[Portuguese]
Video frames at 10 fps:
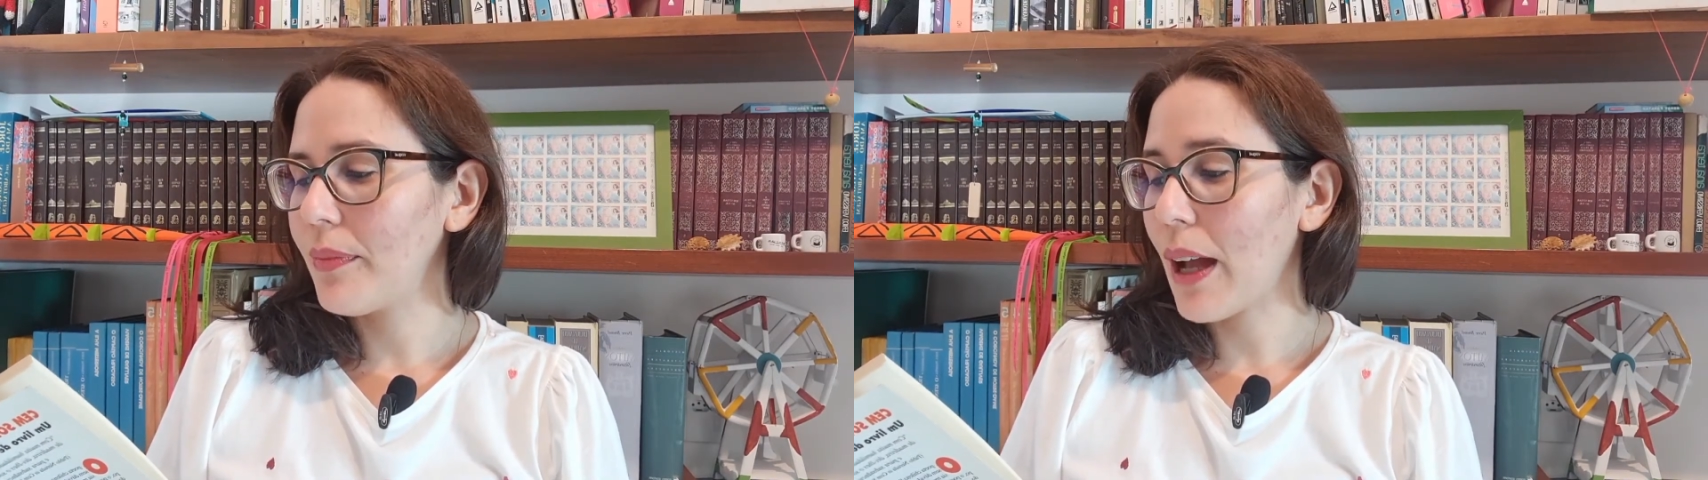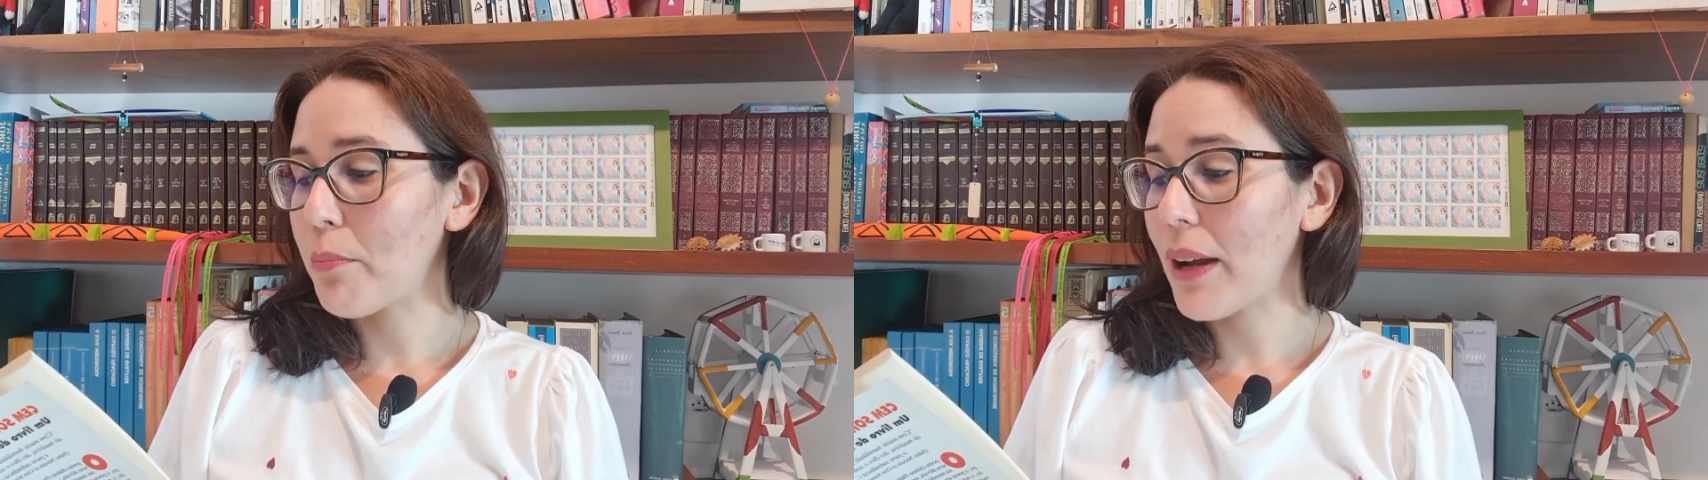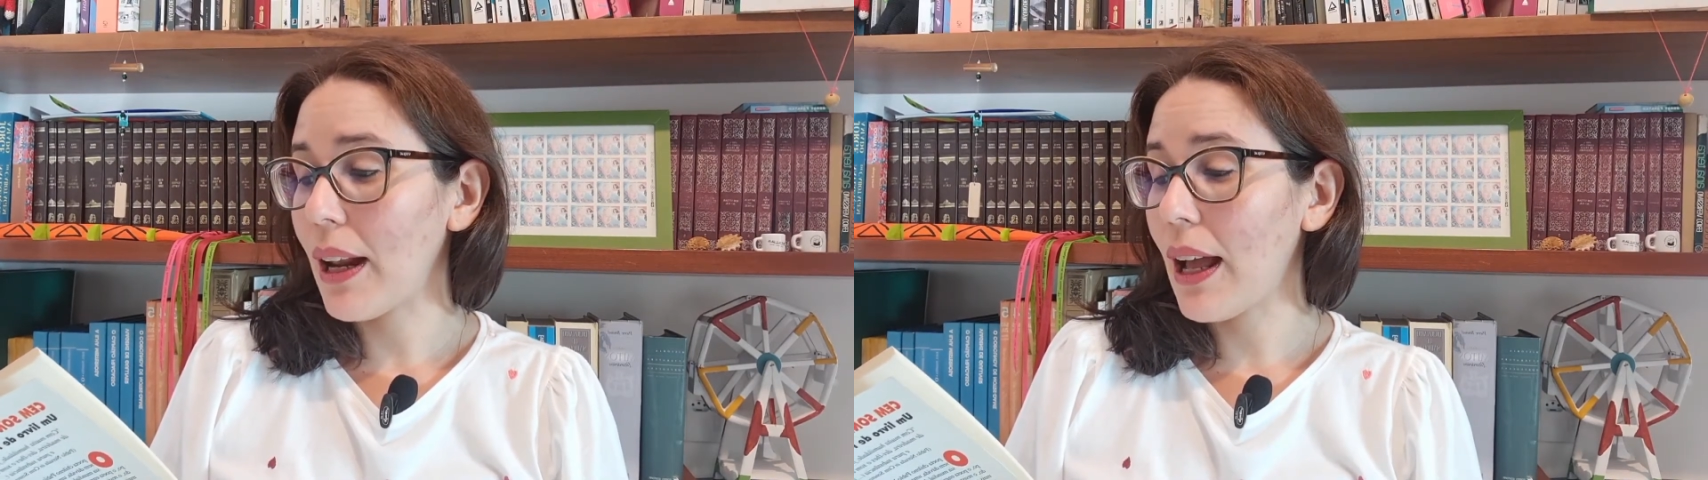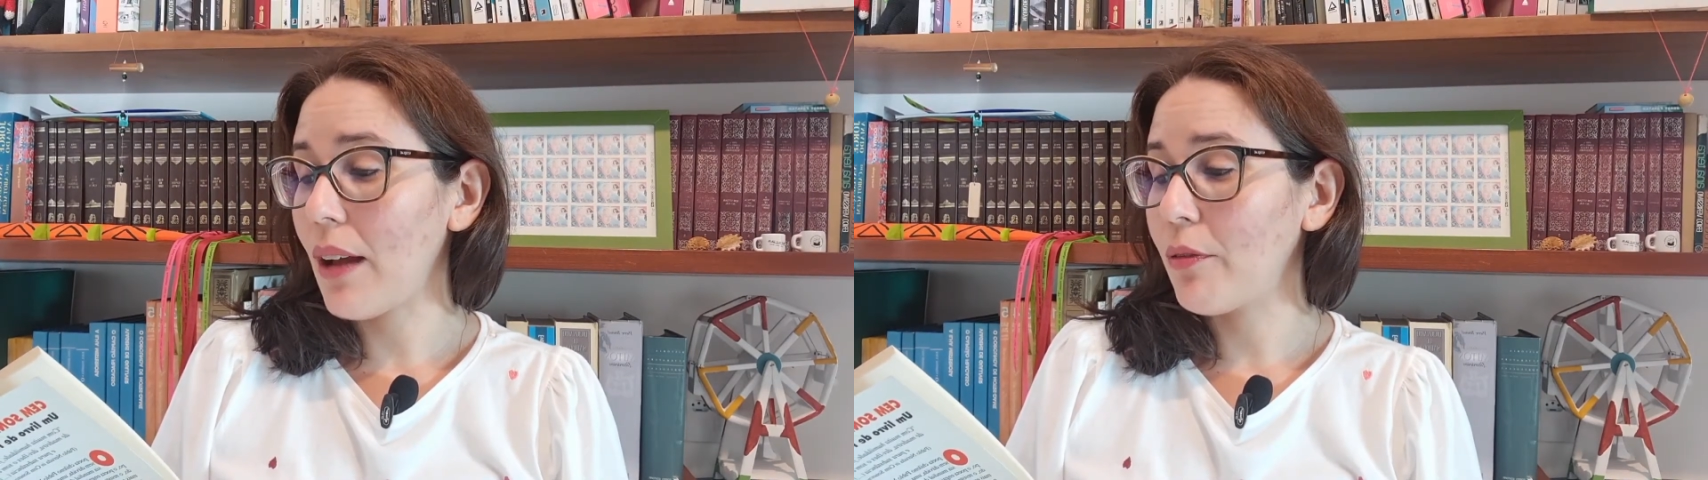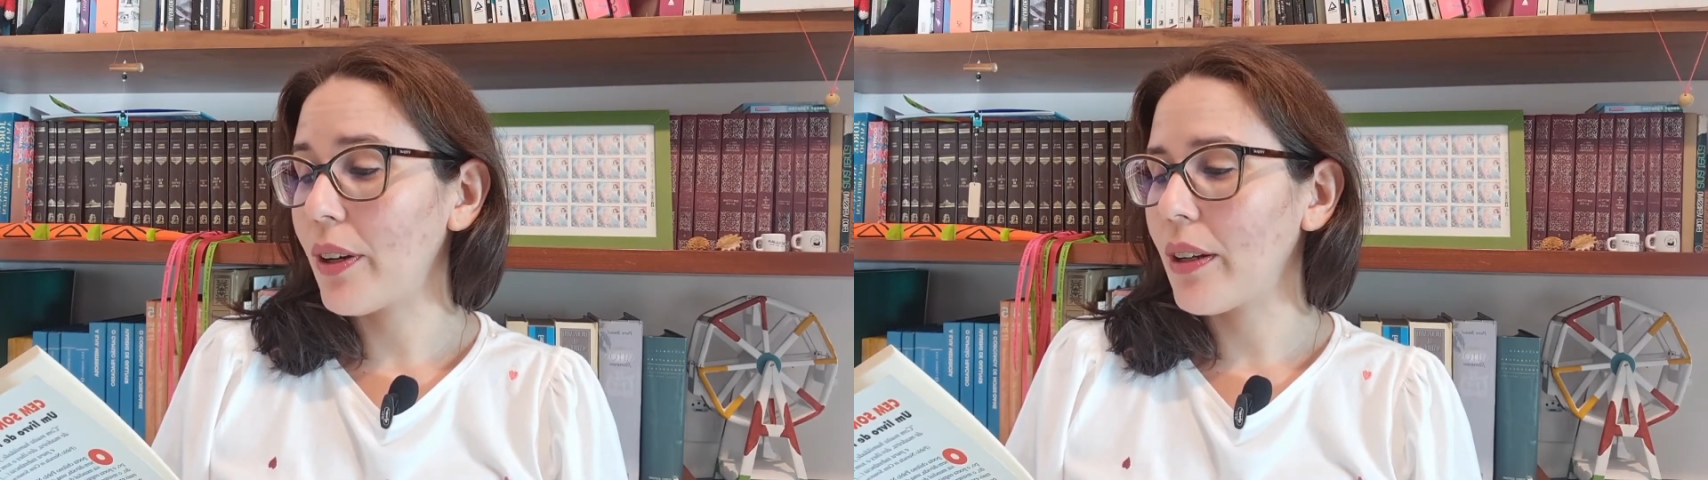A
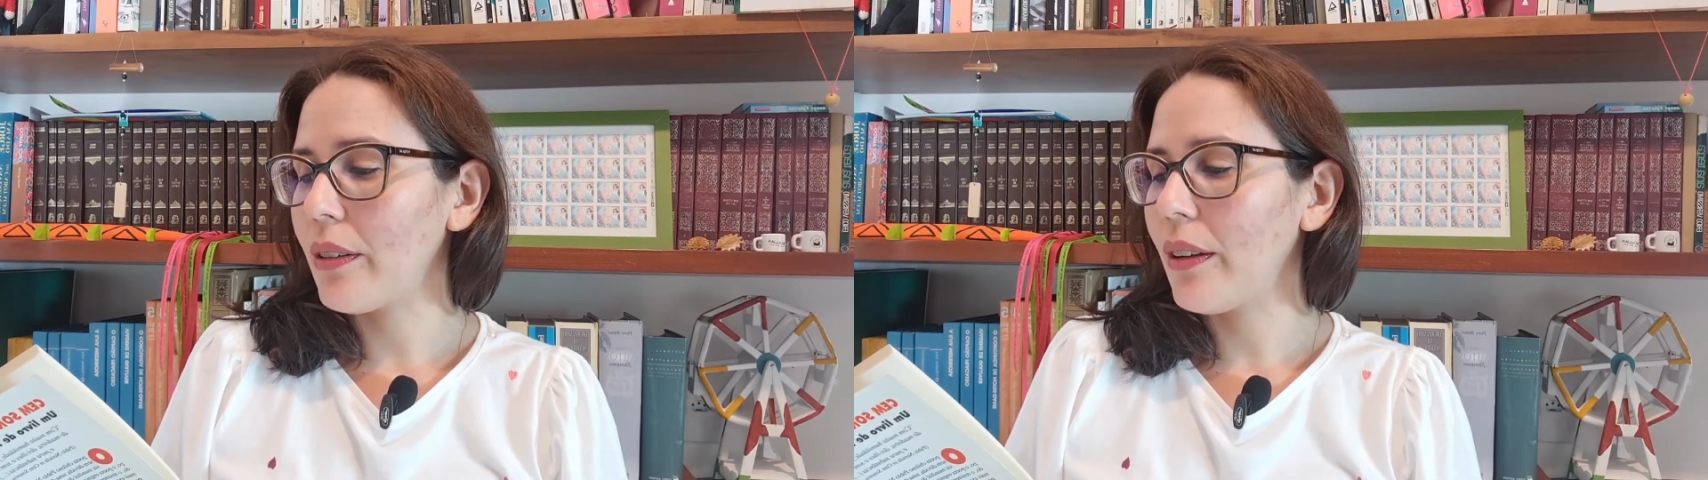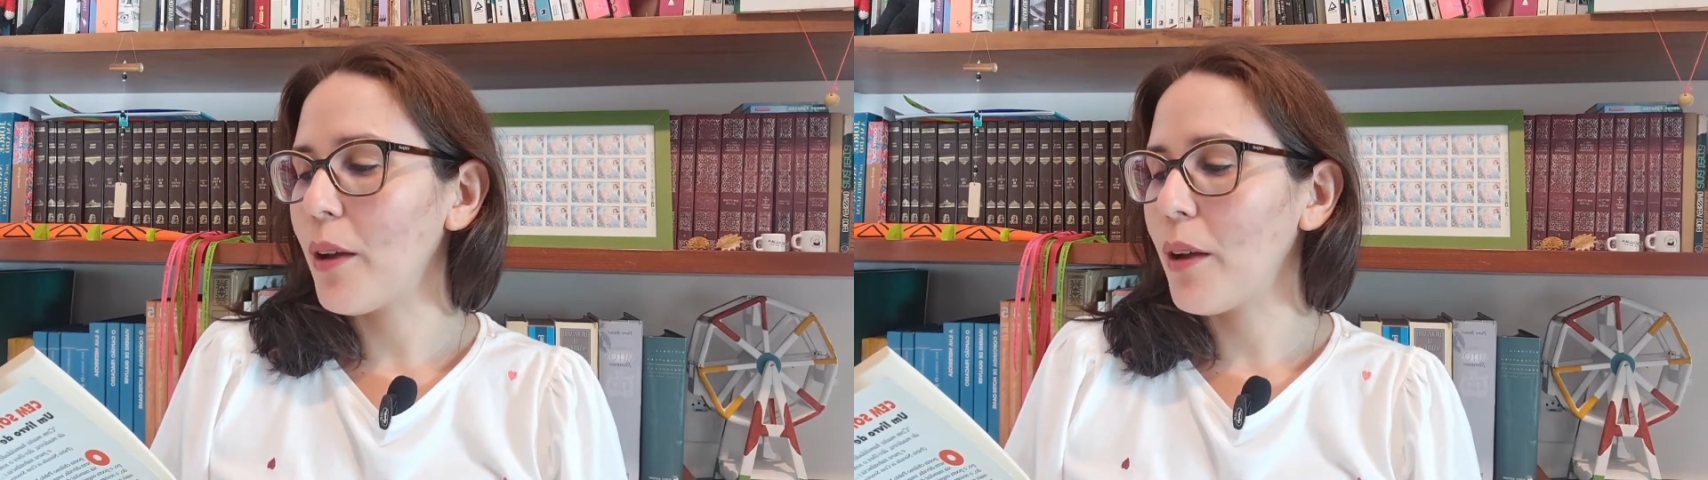palavra é